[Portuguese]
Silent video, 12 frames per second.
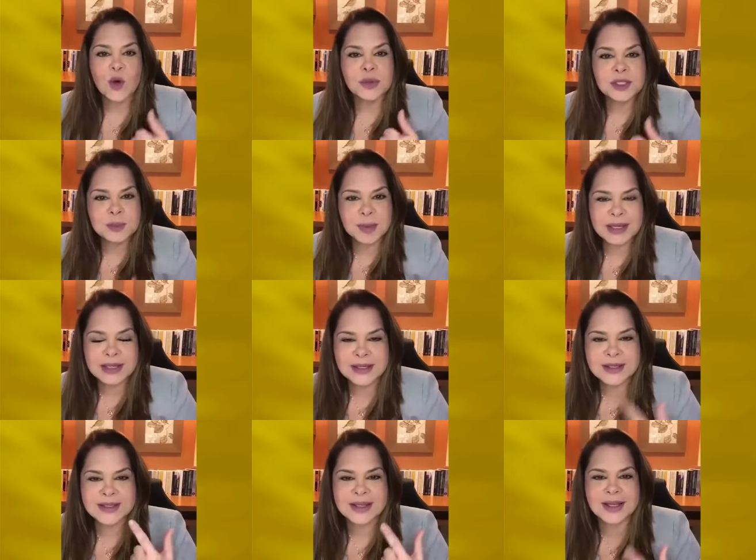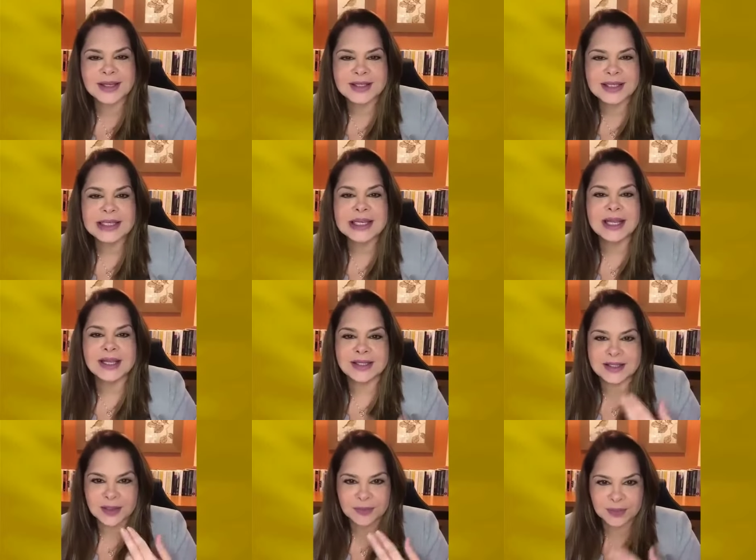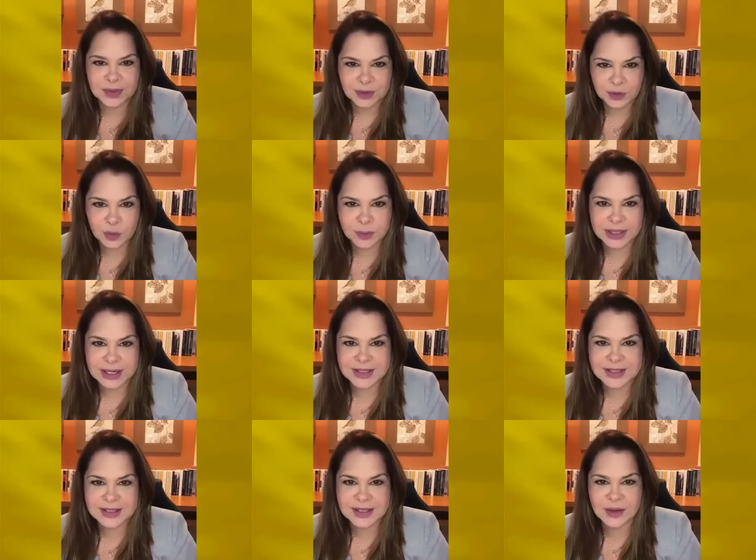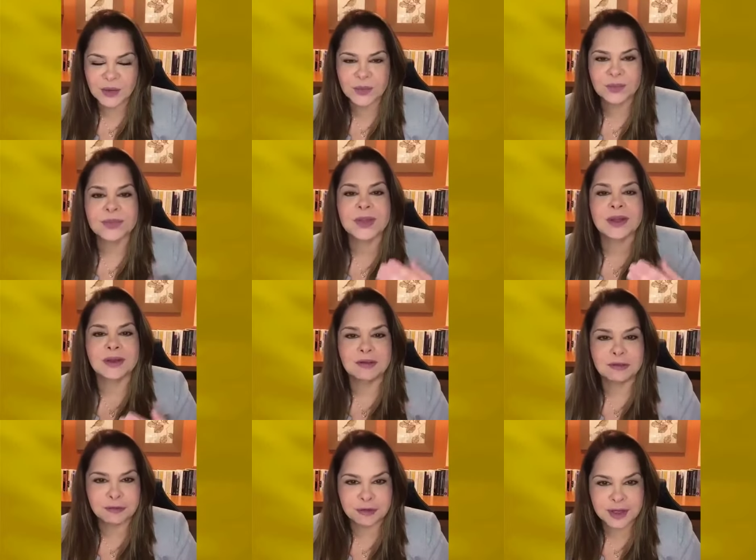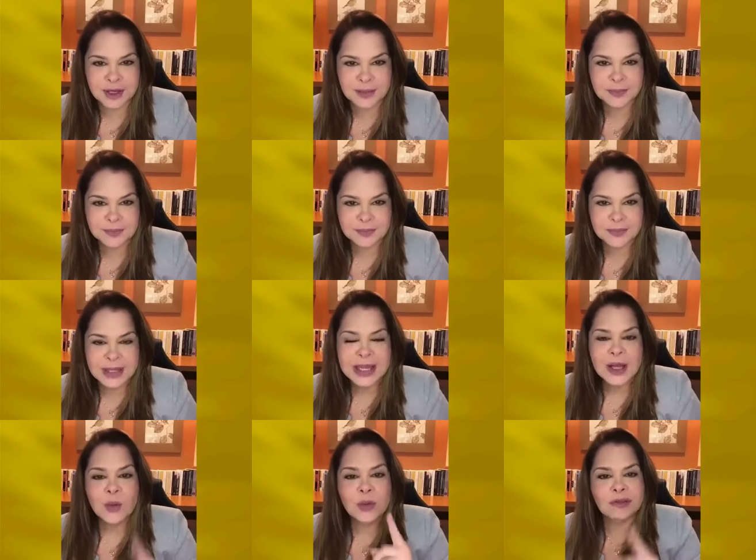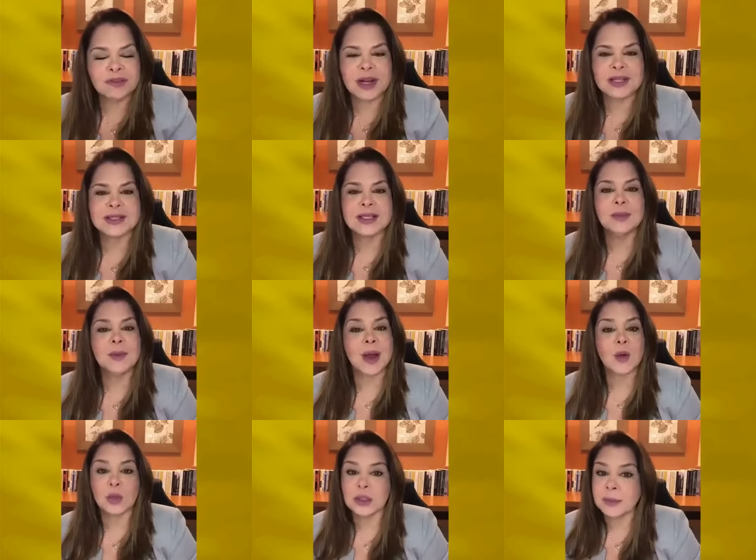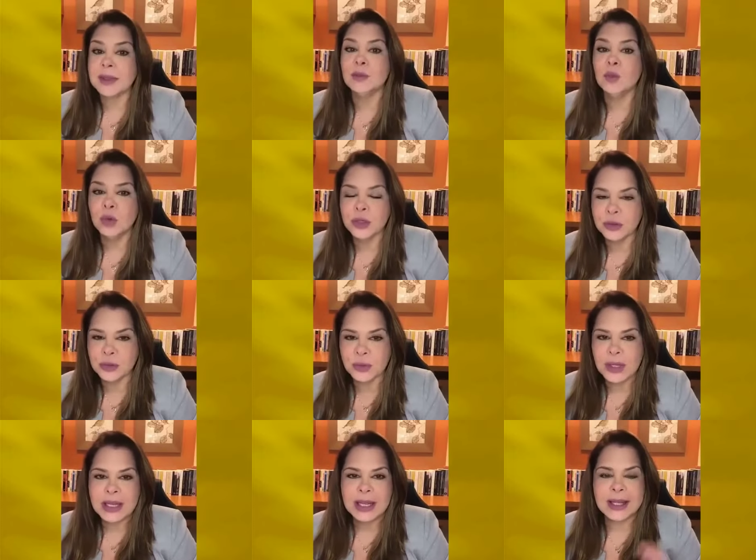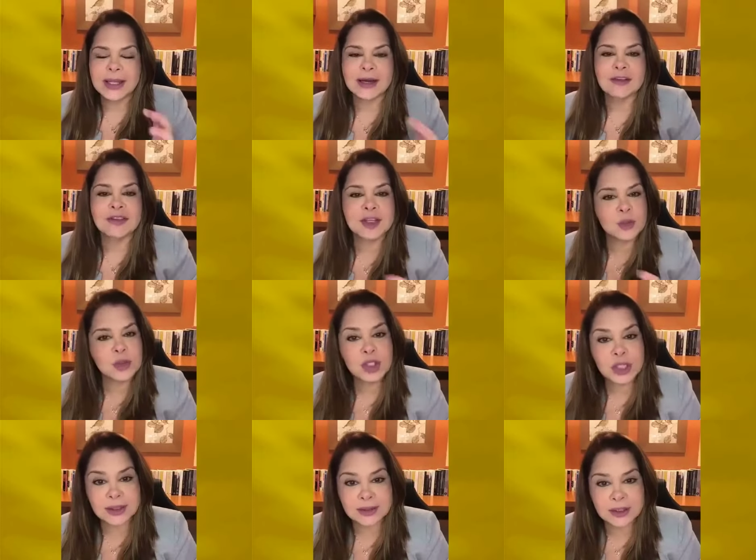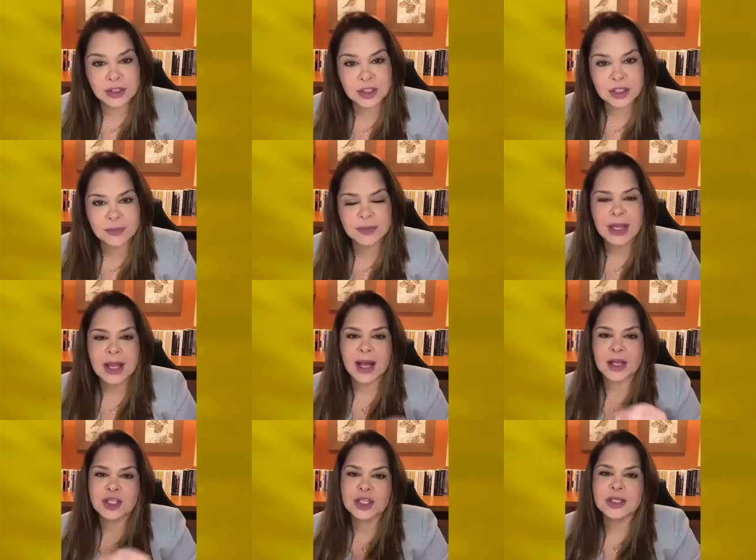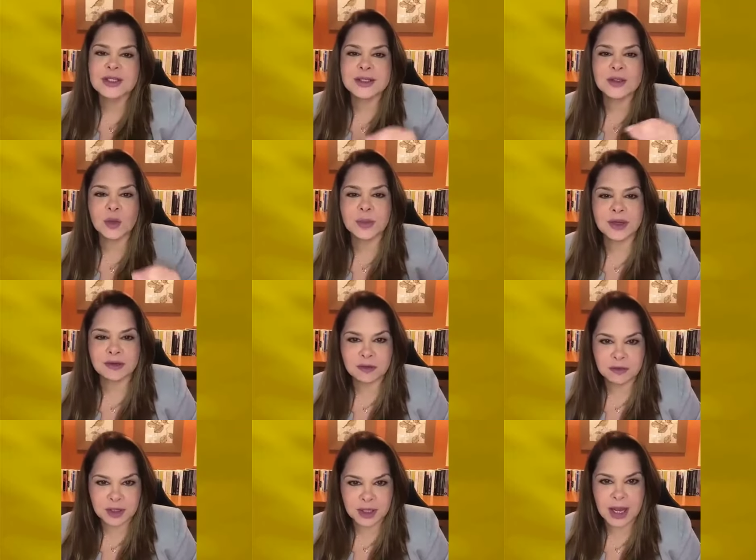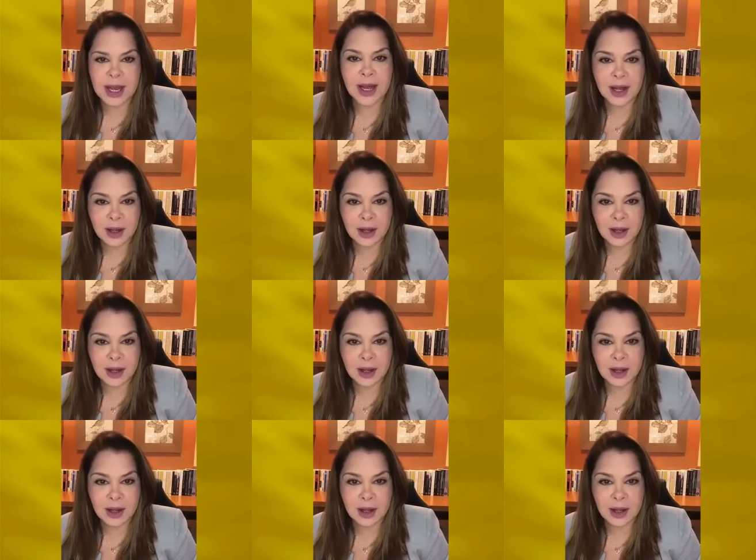como esperança, resiliência, superação, fé. Uma frase que me marcou também muito é que ele fez uma estatística. A chance de sobreviver a,